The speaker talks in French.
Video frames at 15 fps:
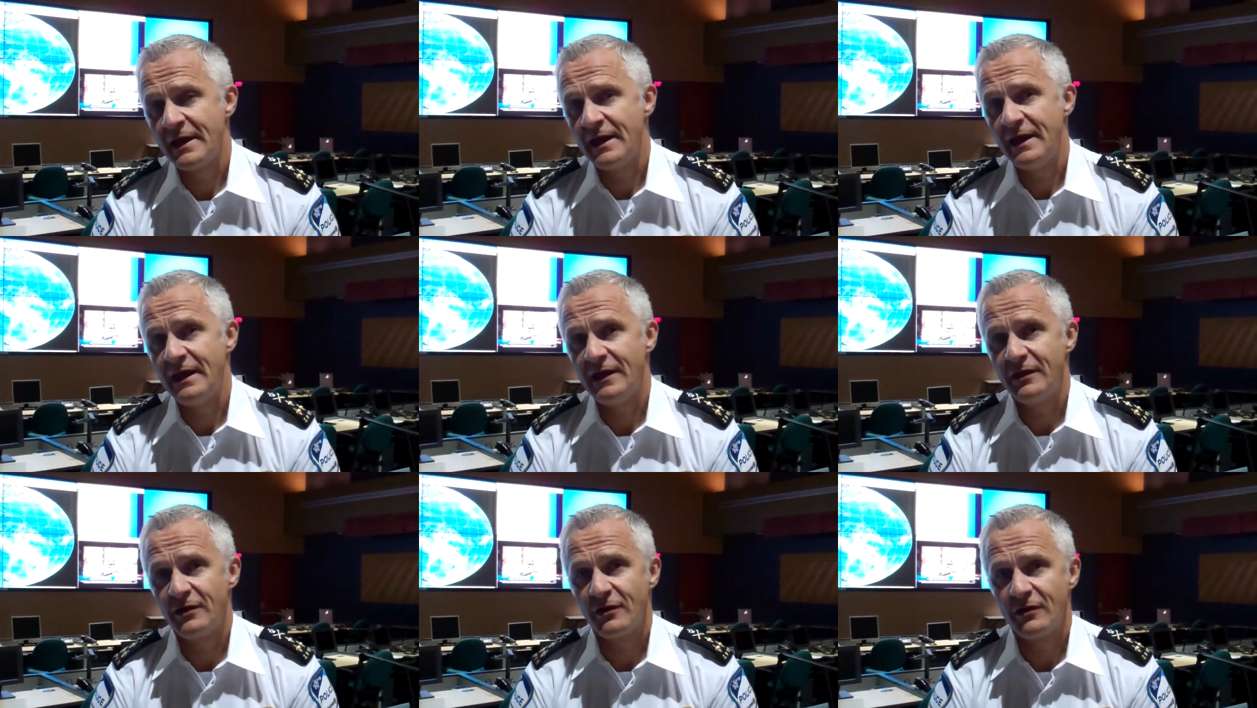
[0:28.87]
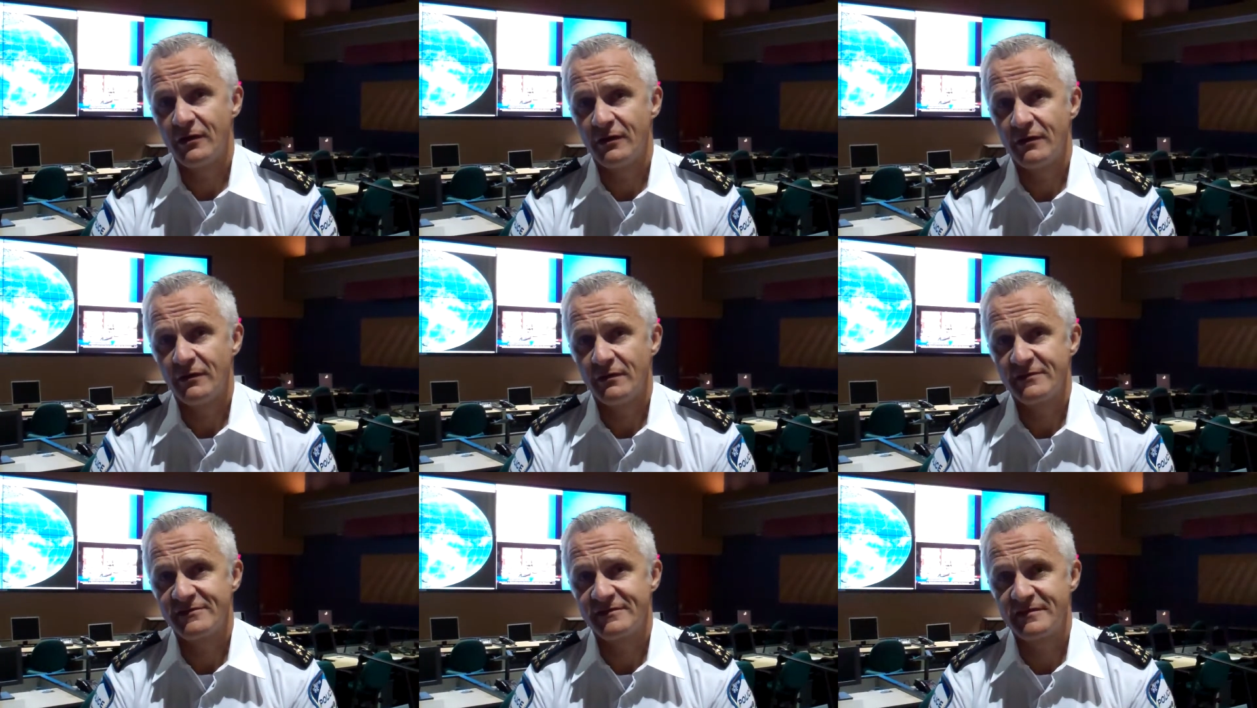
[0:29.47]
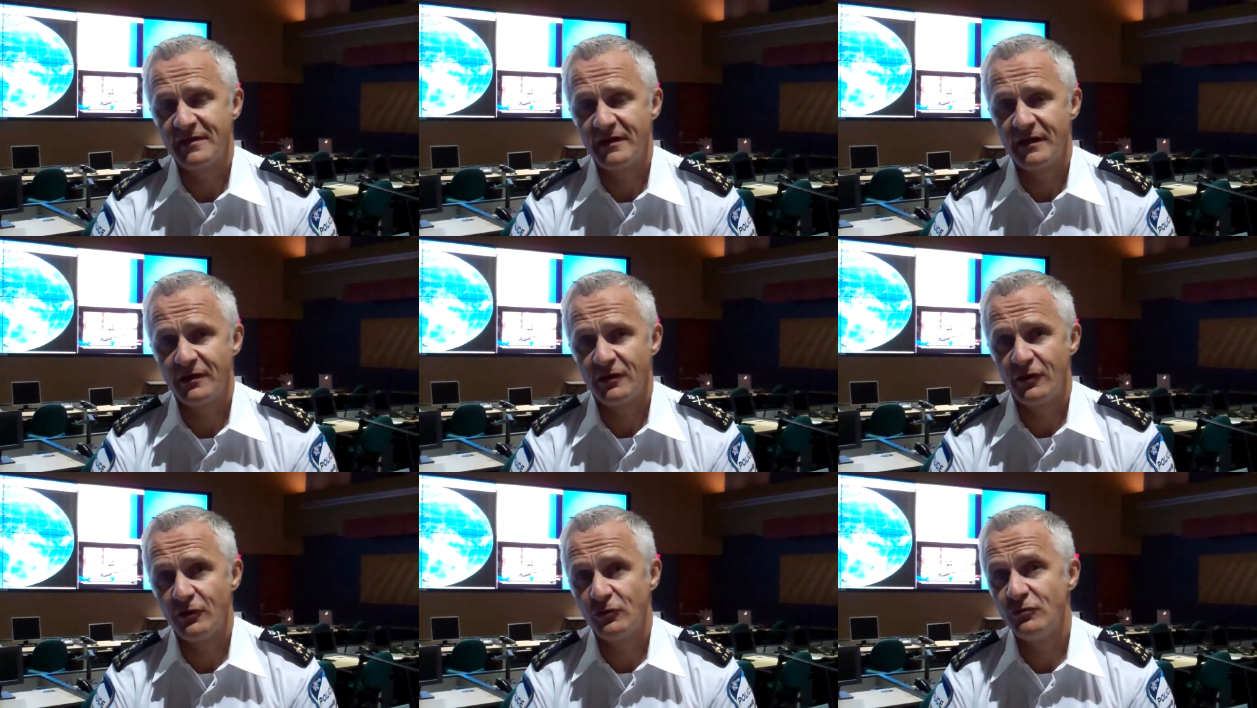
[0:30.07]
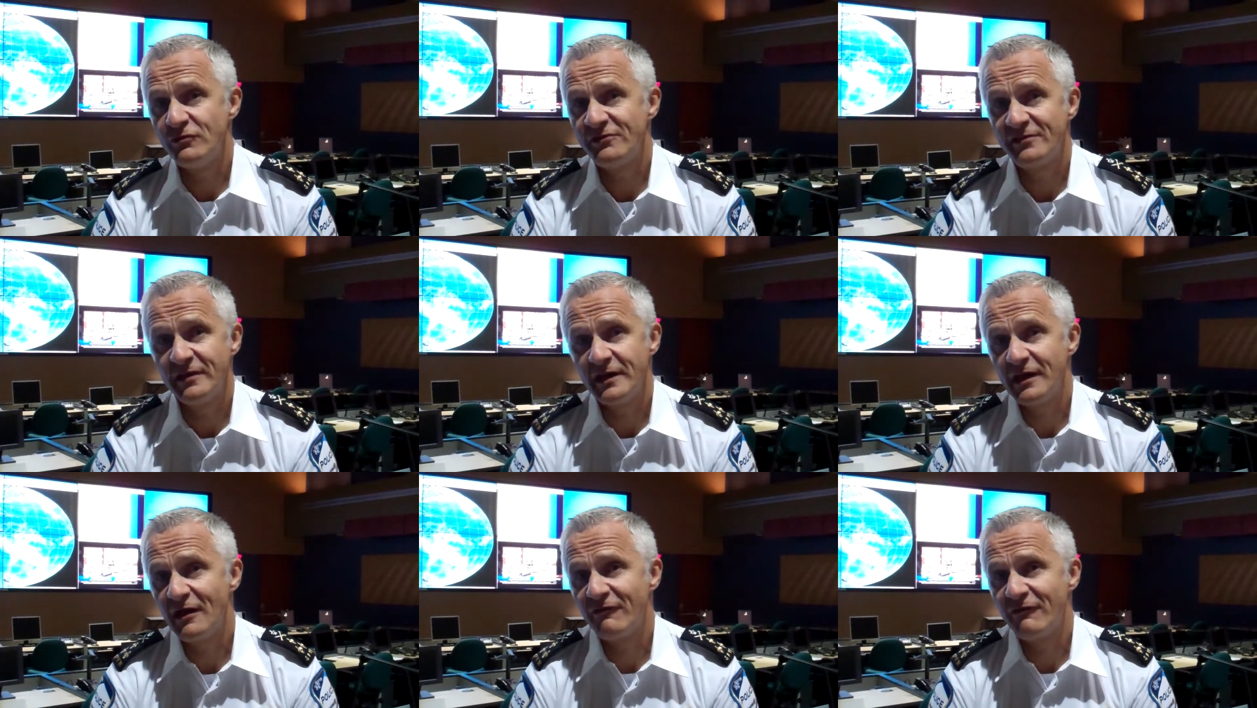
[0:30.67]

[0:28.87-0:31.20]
Et euh, c'est euh, une série,